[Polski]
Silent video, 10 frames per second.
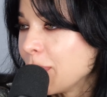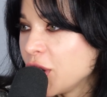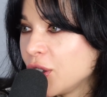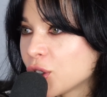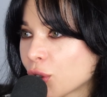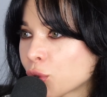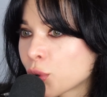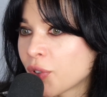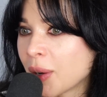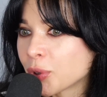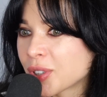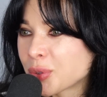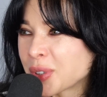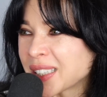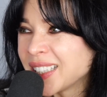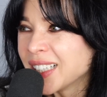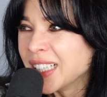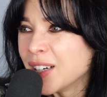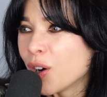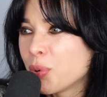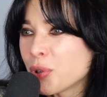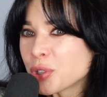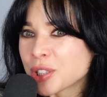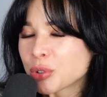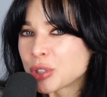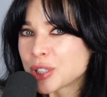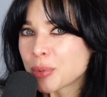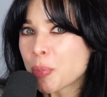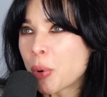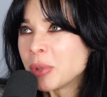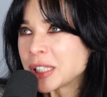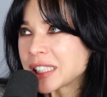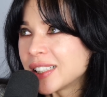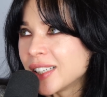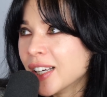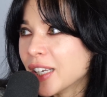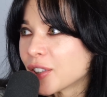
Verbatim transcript: I że odczuwam od razu takie, o Boże, ktoś sobie pomyśli,